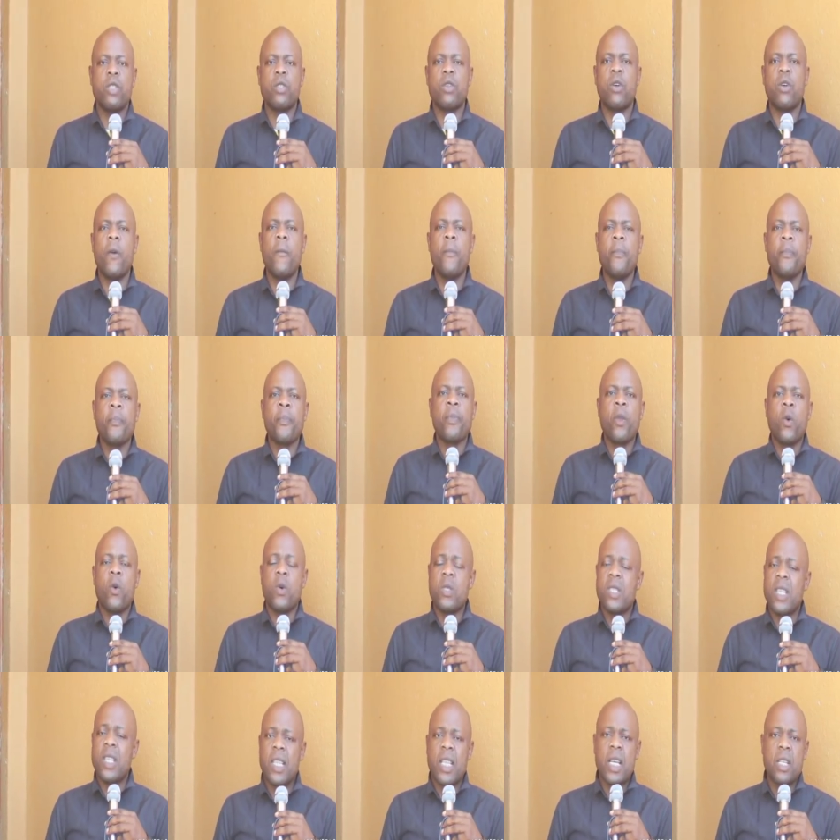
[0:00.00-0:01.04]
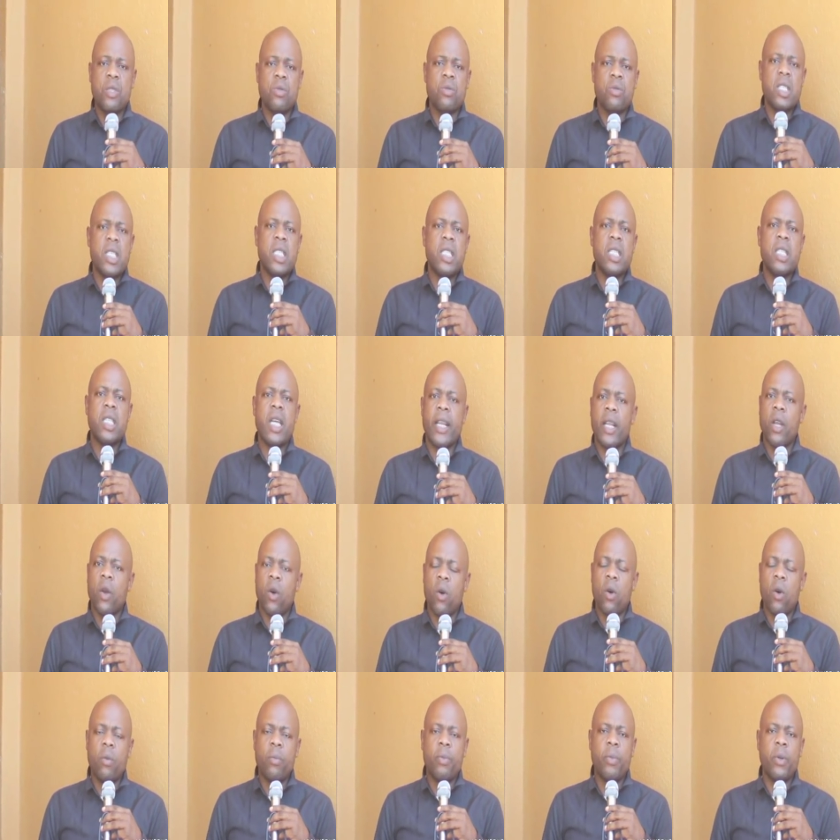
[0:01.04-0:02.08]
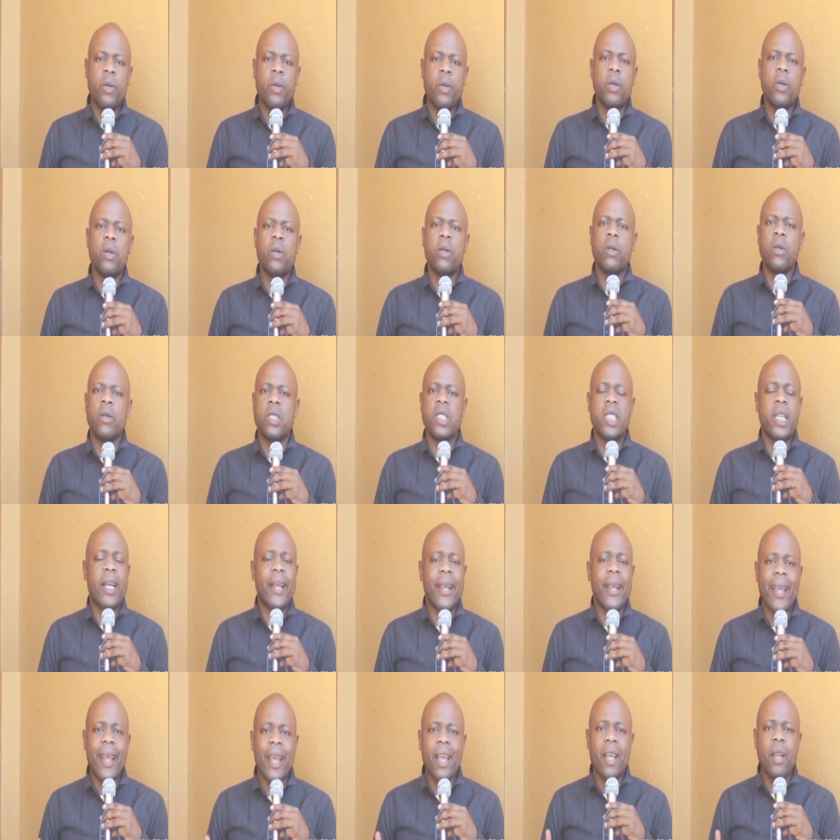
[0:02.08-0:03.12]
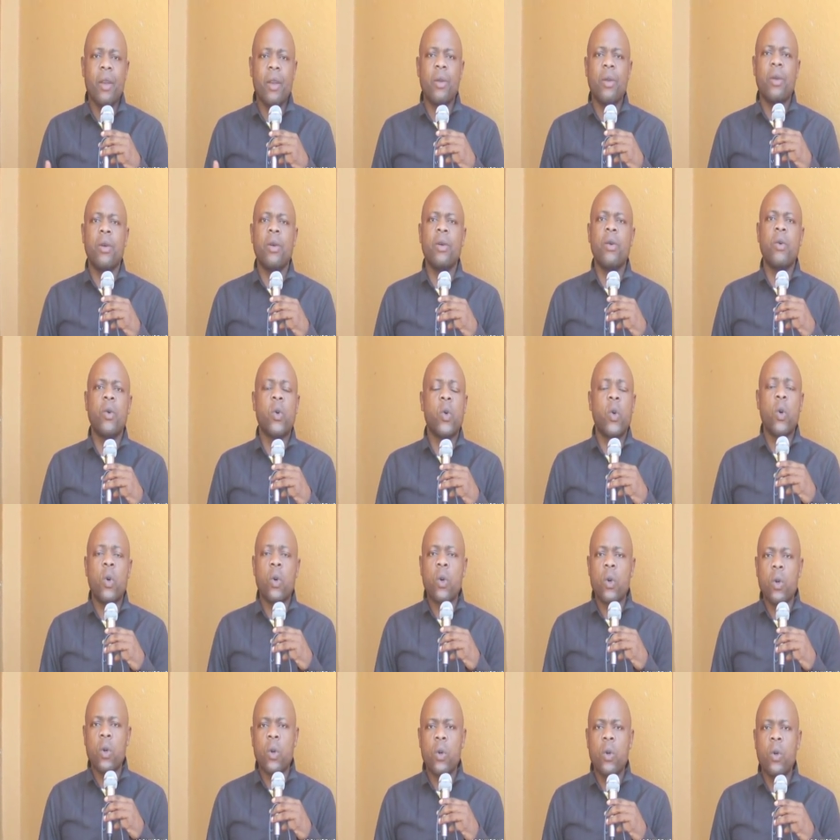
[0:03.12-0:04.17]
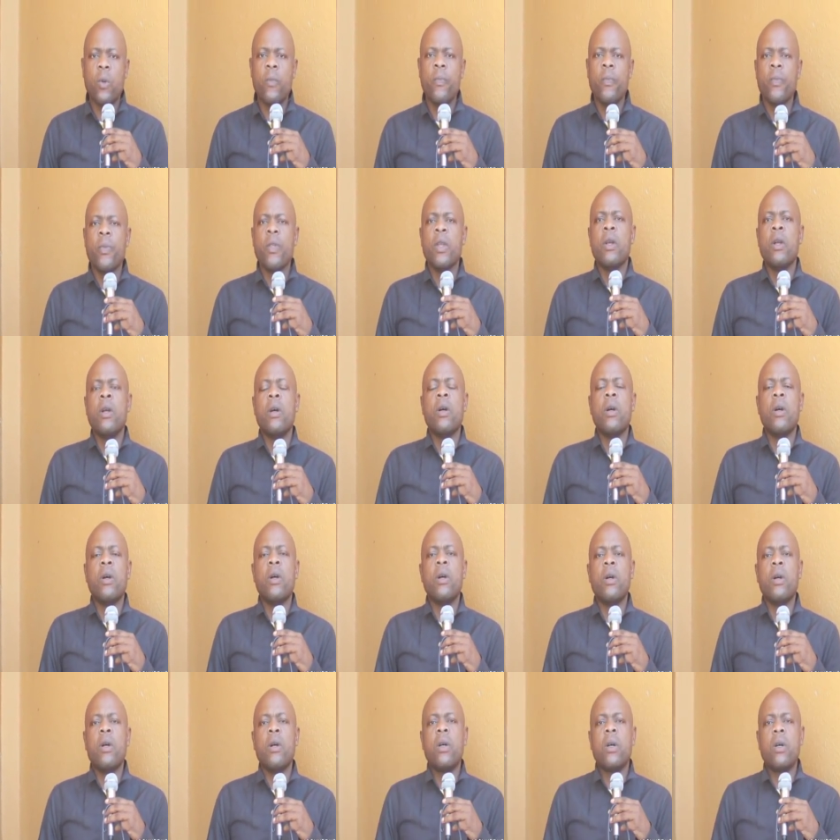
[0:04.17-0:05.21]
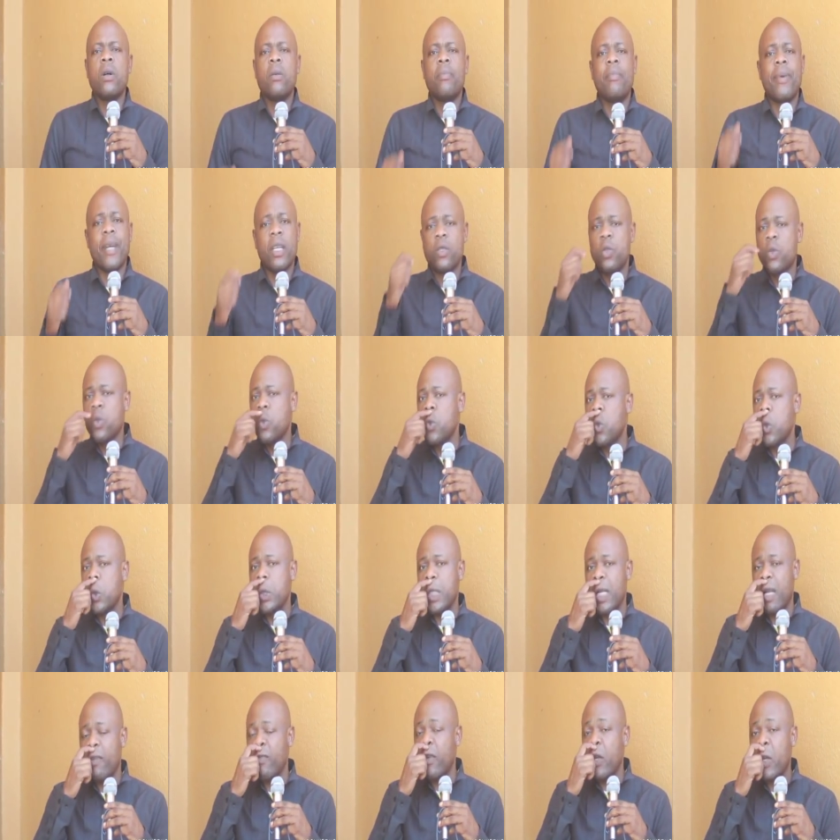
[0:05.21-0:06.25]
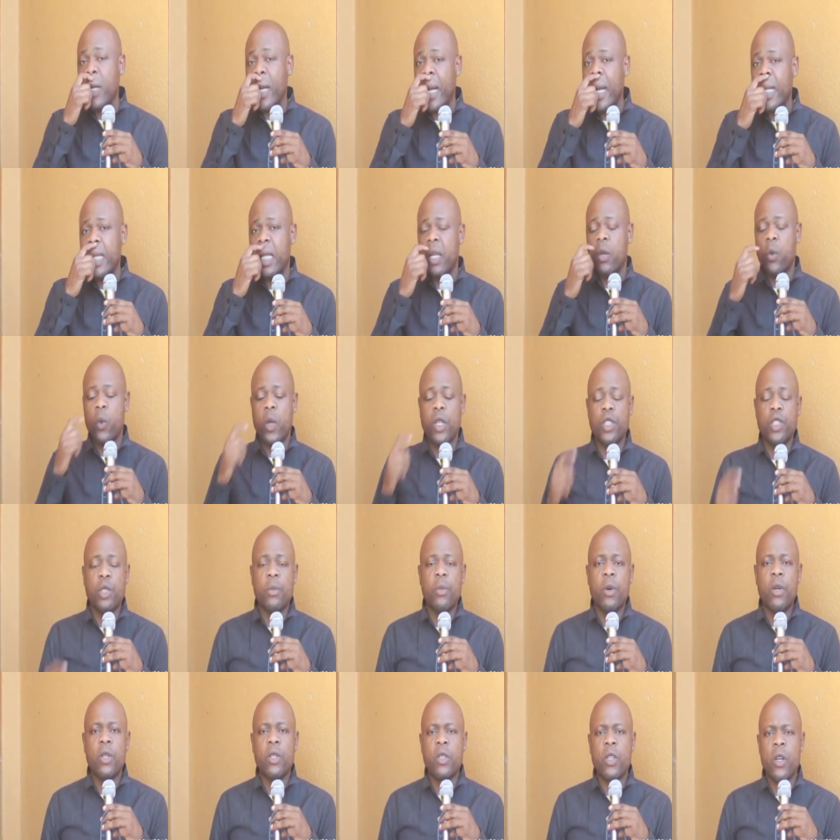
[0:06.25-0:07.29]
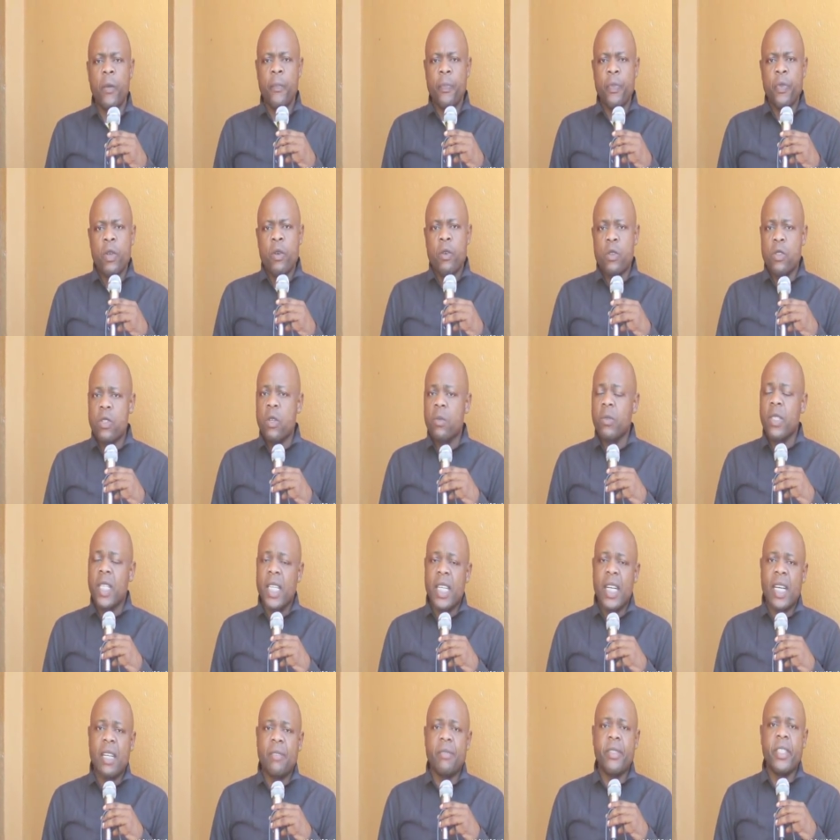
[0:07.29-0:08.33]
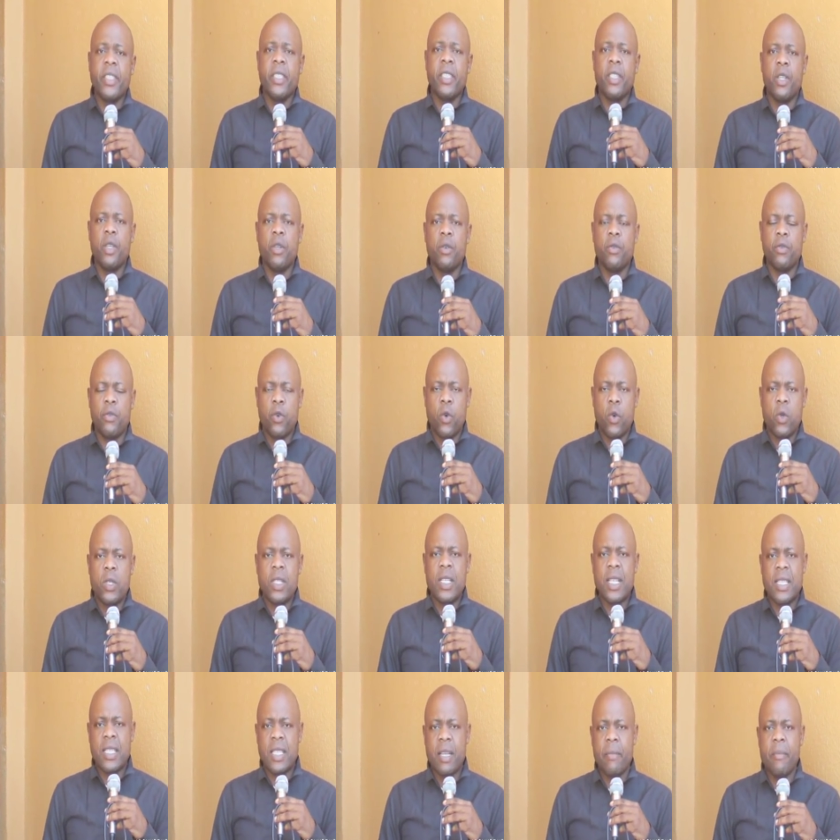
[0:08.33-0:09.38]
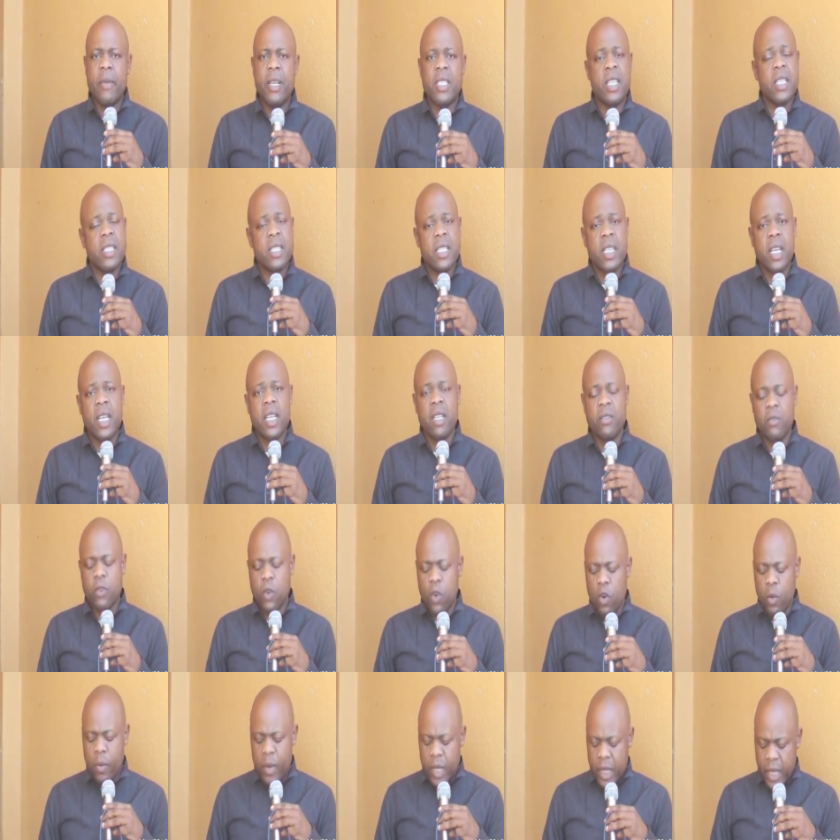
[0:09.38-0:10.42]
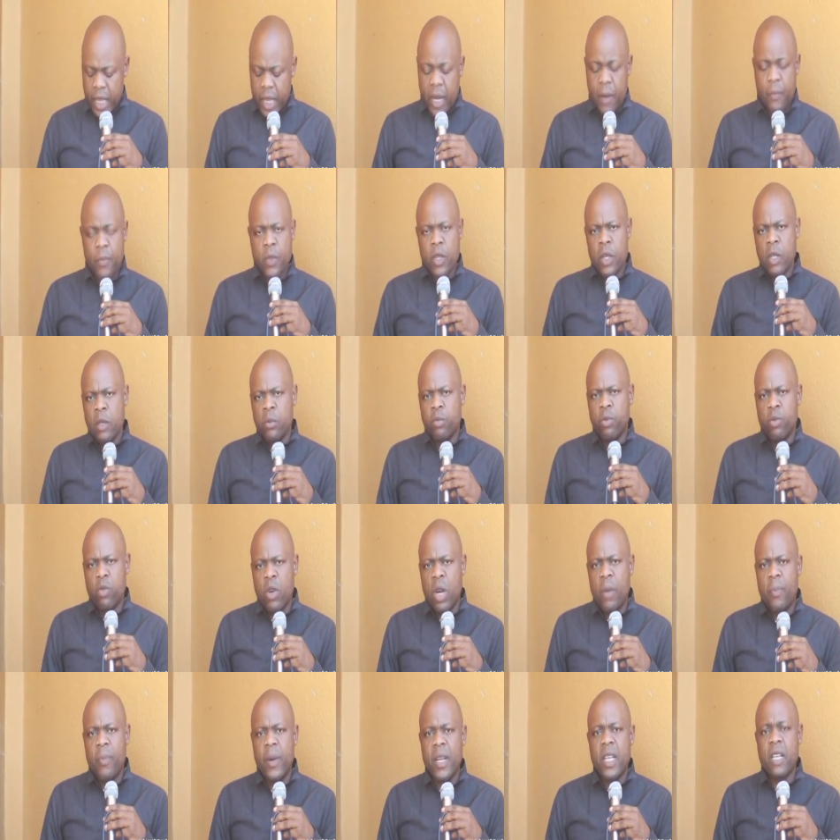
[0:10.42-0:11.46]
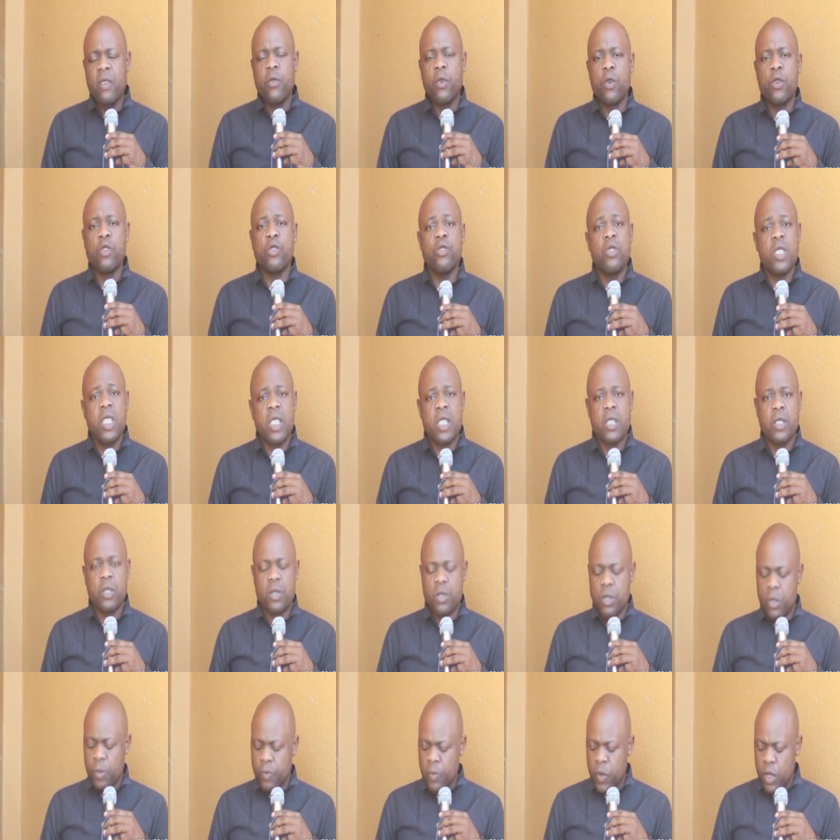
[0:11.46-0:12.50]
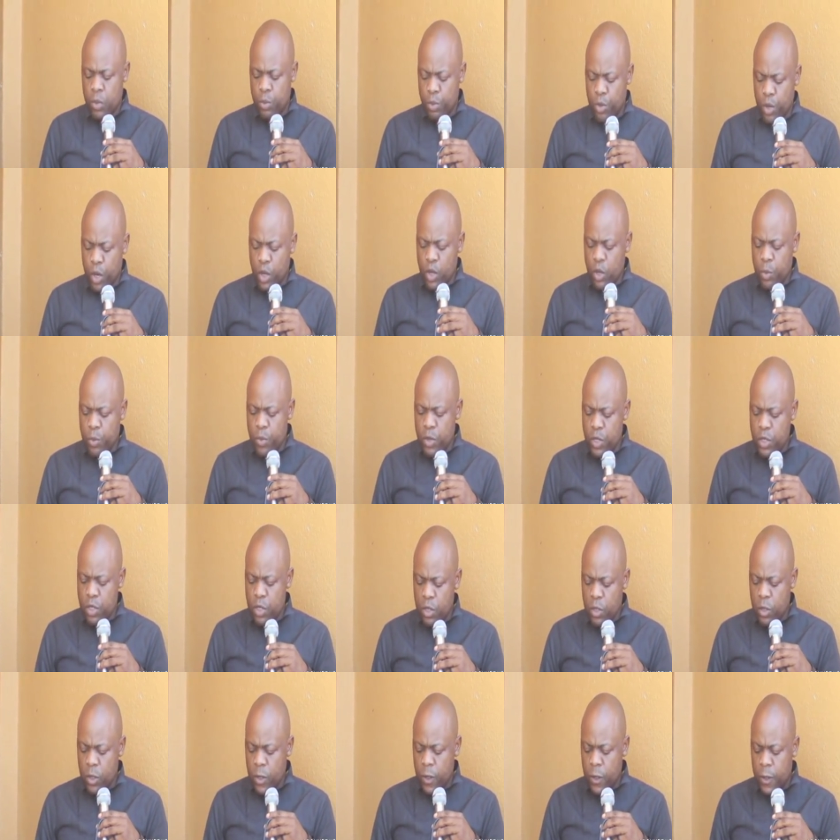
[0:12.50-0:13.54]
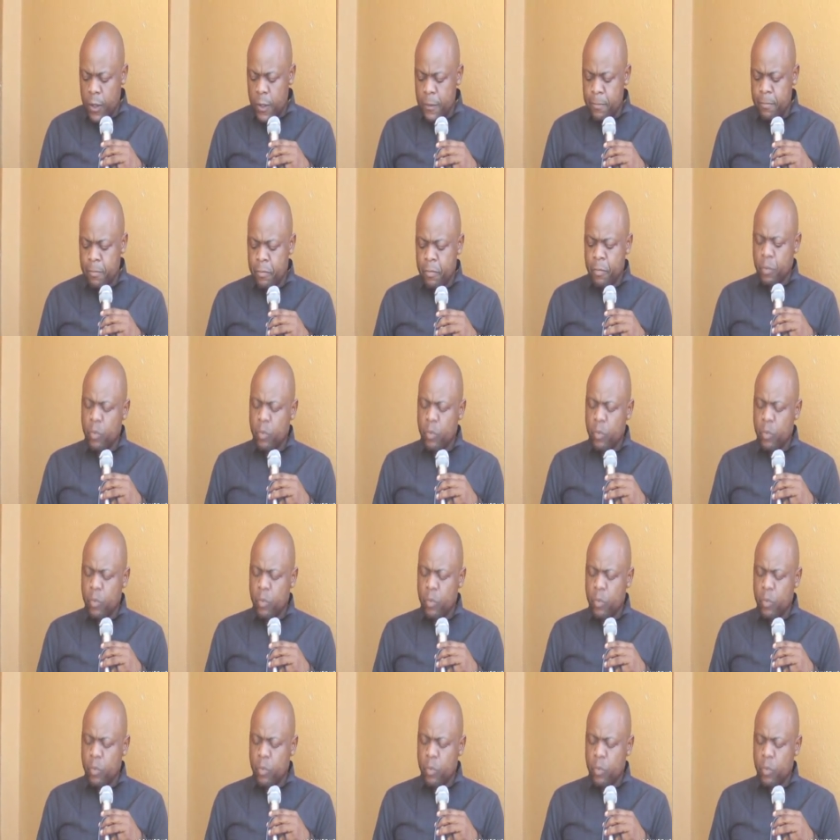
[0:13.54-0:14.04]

gens aux États-Unis, en Europe, euh, Schengen, euh, au Congo, partout au travers les quatre coins du monde. Nous sommes très ravis de vos SMS ainsi que de vos commentaires. Pourquoi pas de vos suggestions pour que nous puissions...